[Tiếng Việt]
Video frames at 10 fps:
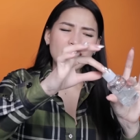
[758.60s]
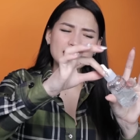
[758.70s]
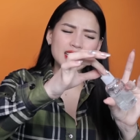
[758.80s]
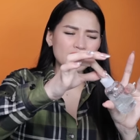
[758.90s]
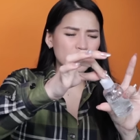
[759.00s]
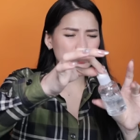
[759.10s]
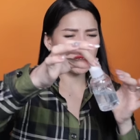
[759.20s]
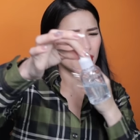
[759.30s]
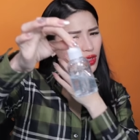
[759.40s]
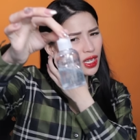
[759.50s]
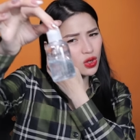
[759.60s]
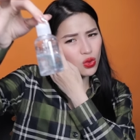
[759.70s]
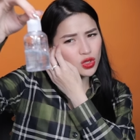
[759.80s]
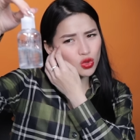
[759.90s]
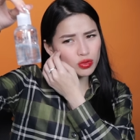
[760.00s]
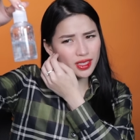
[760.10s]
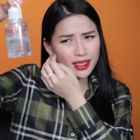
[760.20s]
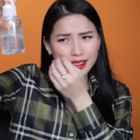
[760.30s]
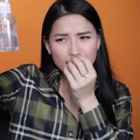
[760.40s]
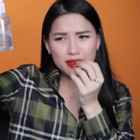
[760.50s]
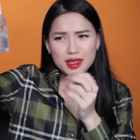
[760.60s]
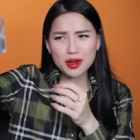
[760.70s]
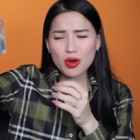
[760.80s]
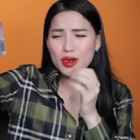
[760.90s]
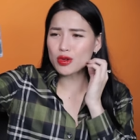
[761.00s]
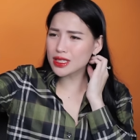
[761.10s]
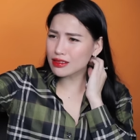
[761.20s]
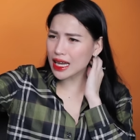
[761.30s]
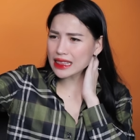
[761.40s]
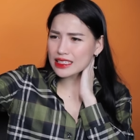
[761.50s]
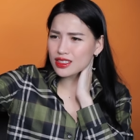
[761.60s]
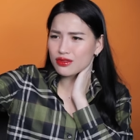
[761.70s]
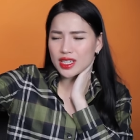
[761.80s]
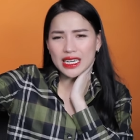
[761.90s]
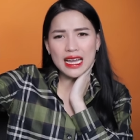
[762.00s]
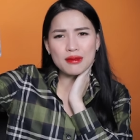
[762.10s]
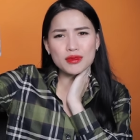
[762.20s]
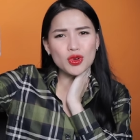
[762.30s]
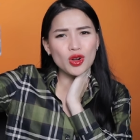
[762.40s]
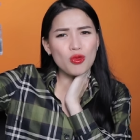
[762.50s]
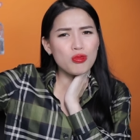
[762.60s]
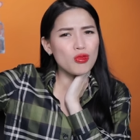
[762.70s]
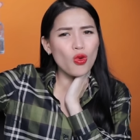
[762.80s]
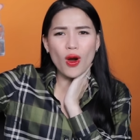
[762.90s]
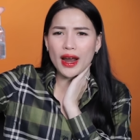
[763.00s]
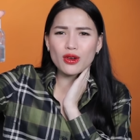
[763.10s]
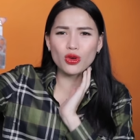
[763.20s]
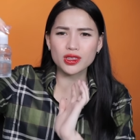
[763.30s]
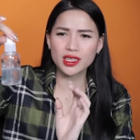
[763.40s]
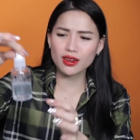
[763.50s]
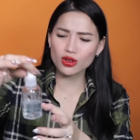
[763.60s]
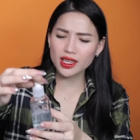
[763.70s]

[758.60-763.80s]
Cái sản phẩm này mình thật luôn dùng rất là thích, nhưng không hiểu sao tại thị trường Việt Nam nó không quá nổi tiếng.